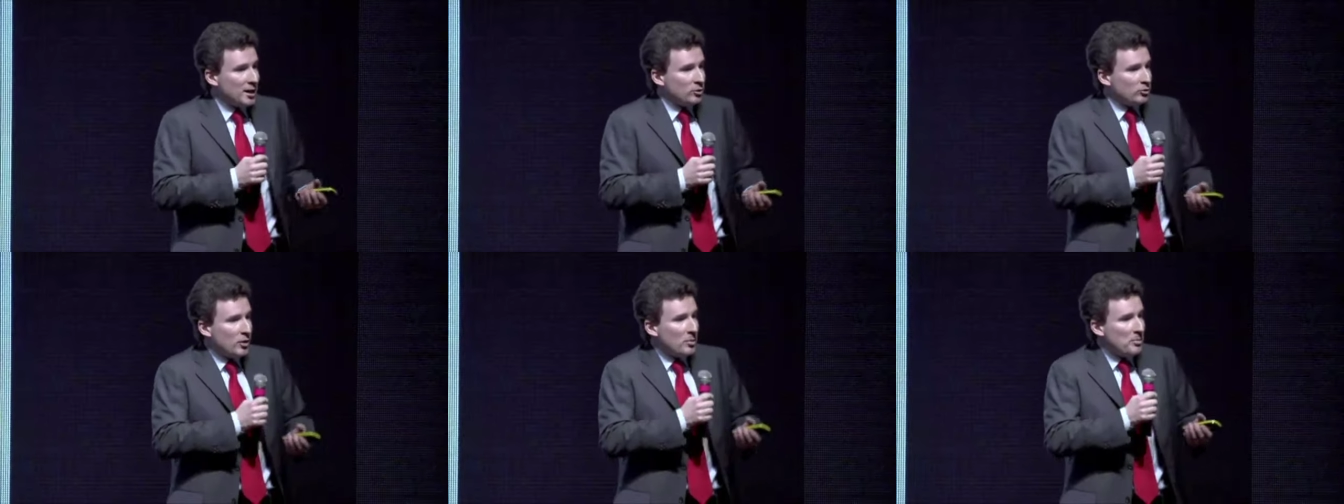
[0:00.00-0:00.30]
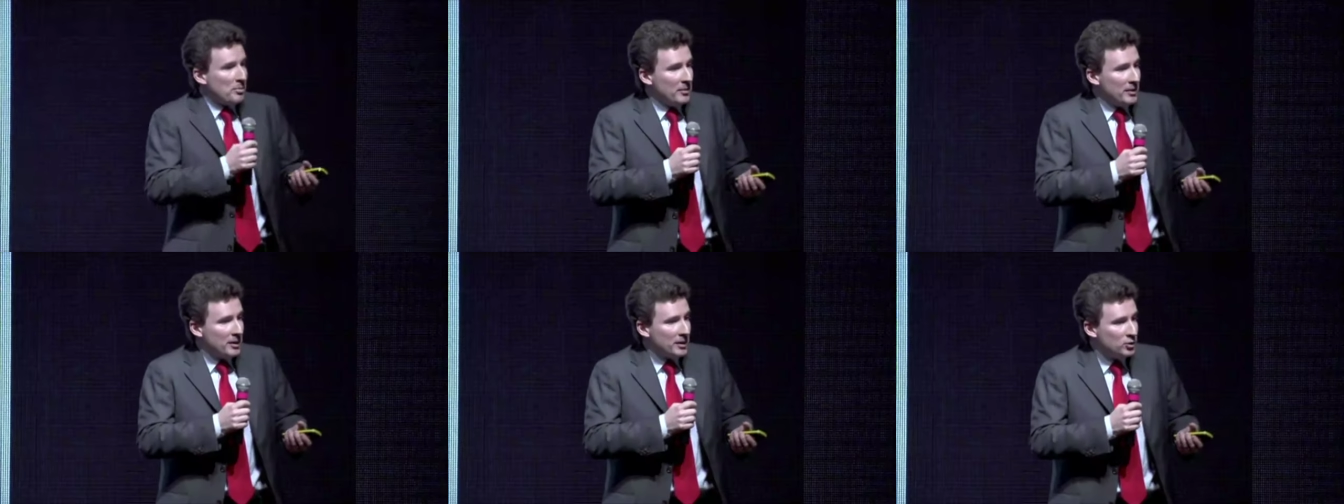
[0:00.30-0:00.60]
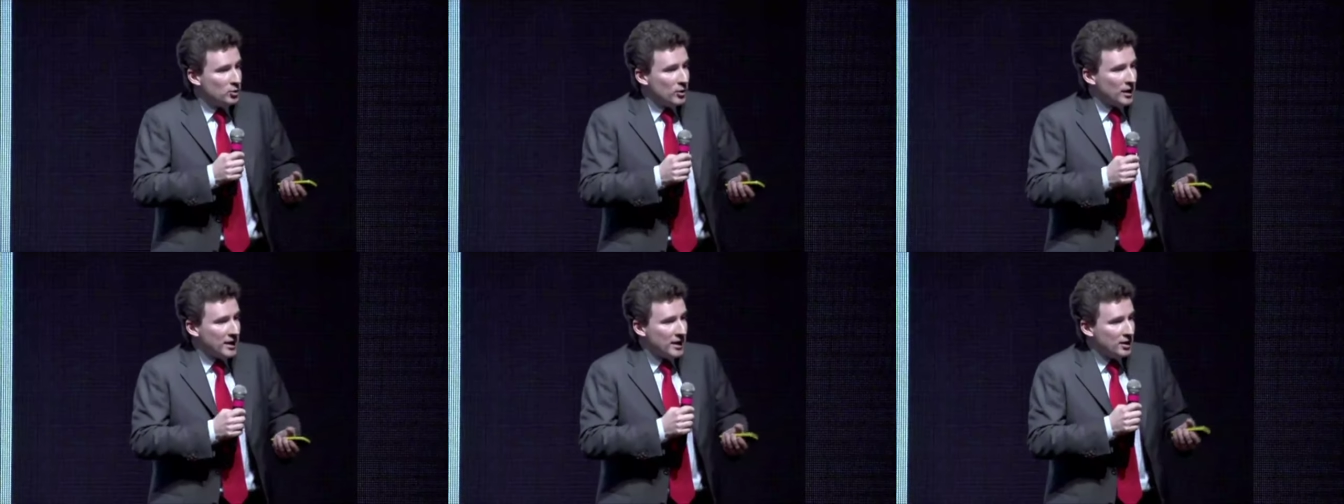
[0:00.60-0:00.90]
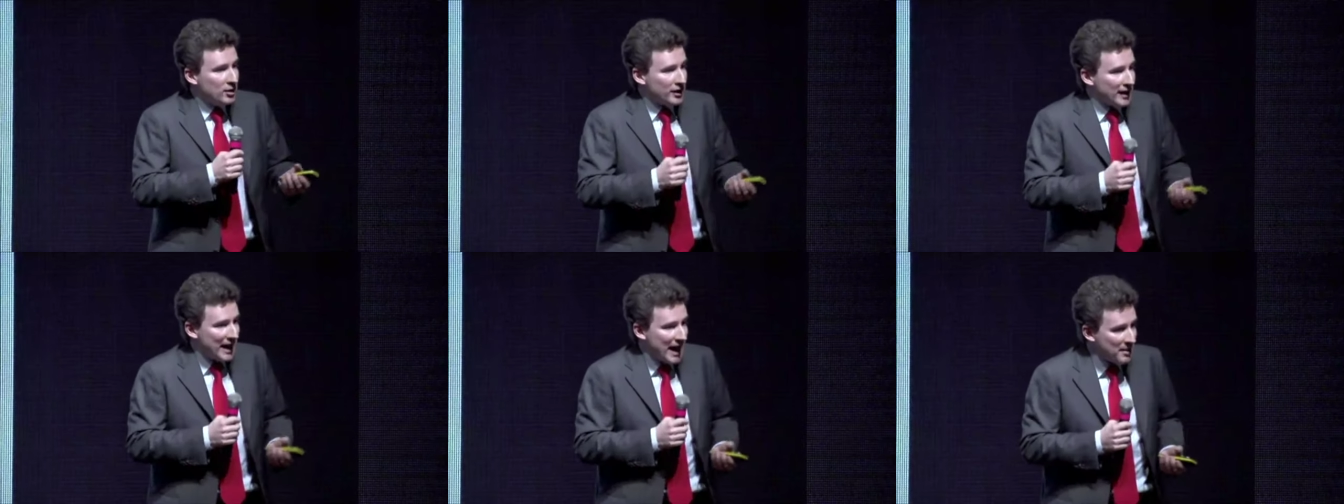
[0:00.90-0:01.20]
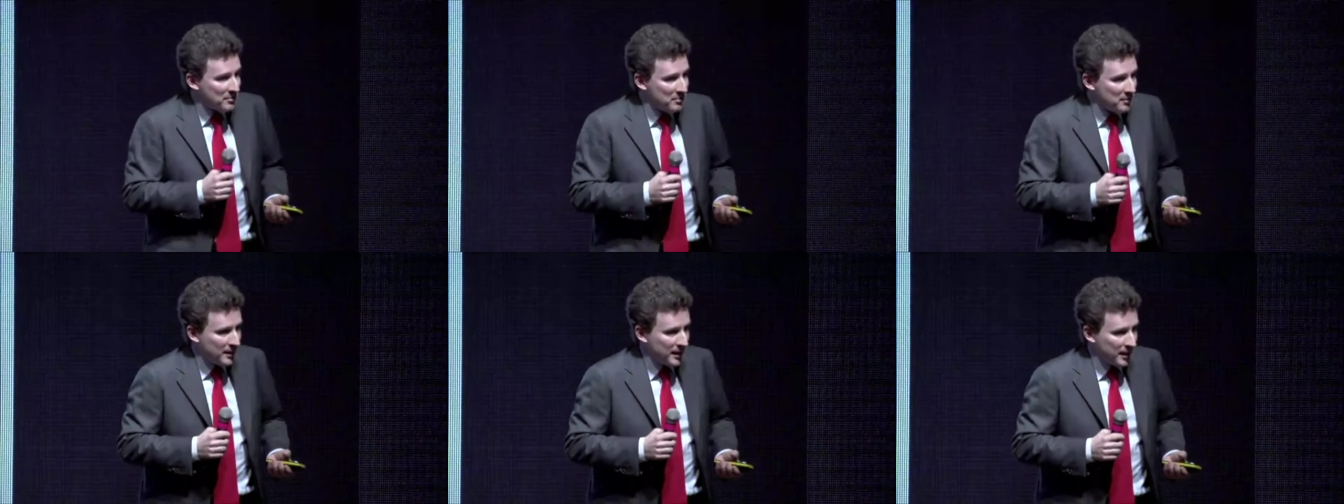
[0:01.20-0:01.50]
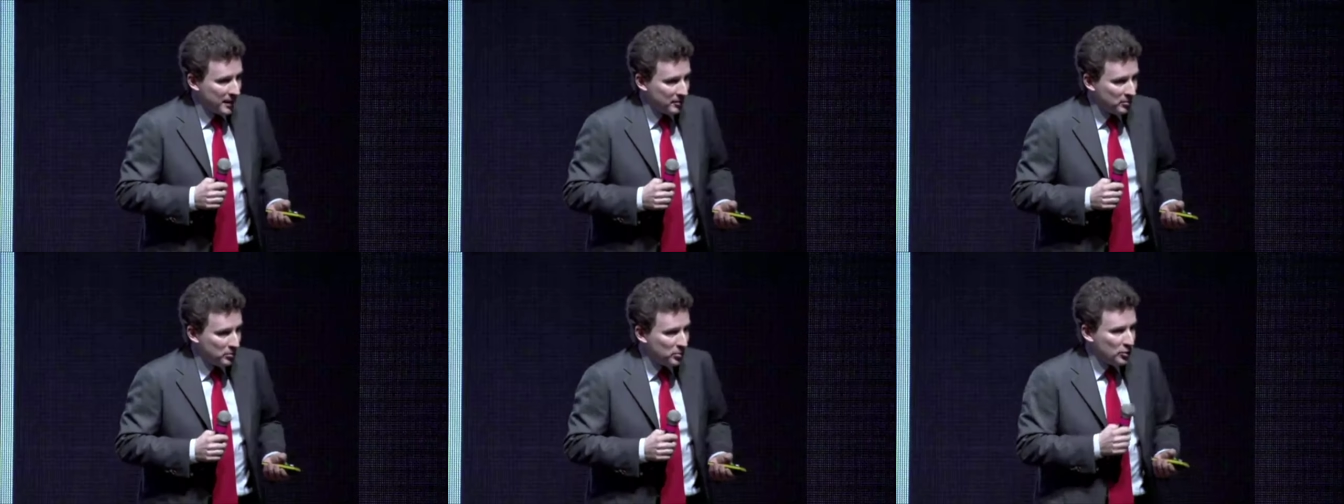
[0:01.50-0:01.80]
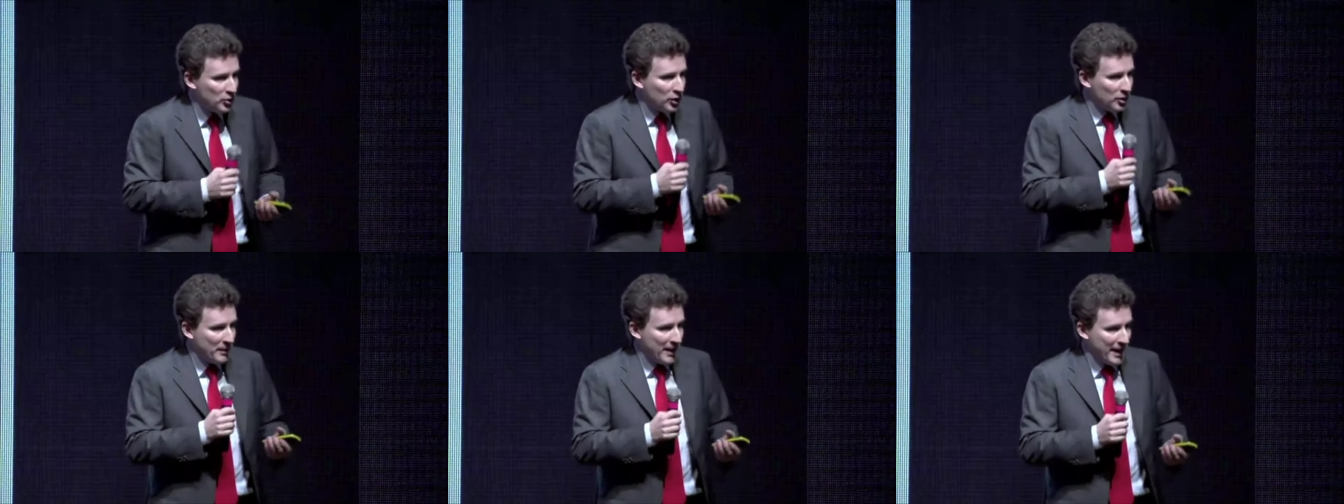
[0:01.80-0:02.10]
2, 2 kg più
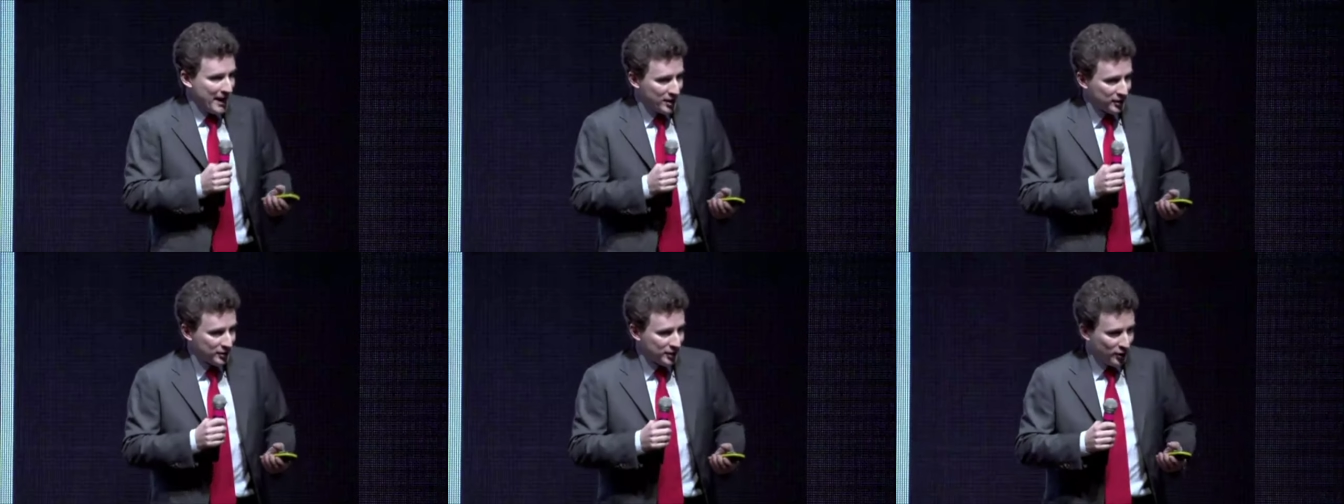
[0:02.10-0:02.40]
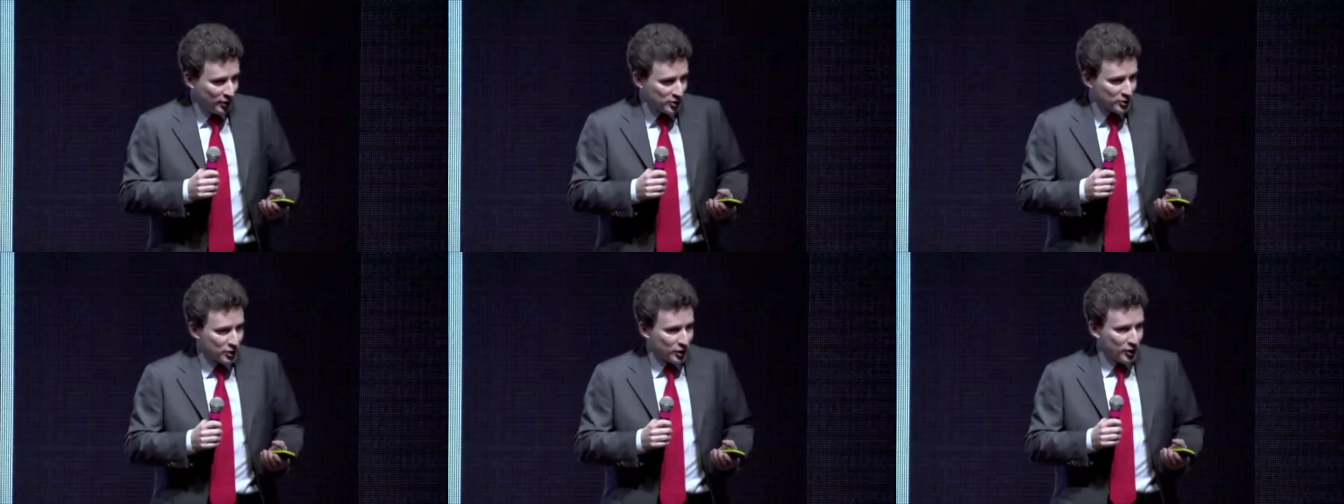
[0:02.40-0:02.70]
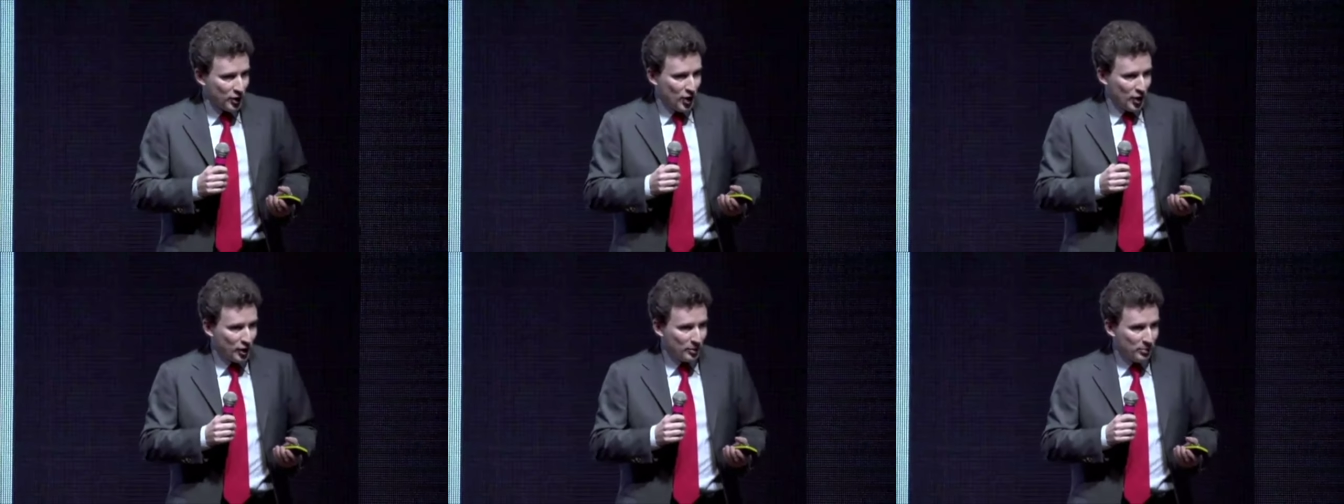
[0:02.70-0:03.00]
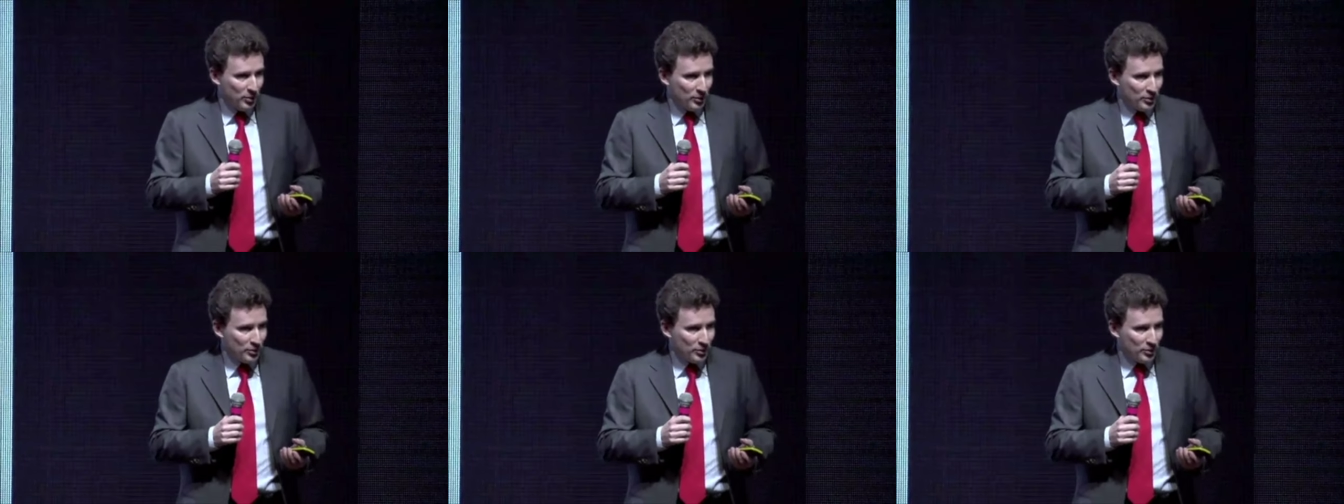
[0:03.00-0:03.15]
o meno del nostro corpo.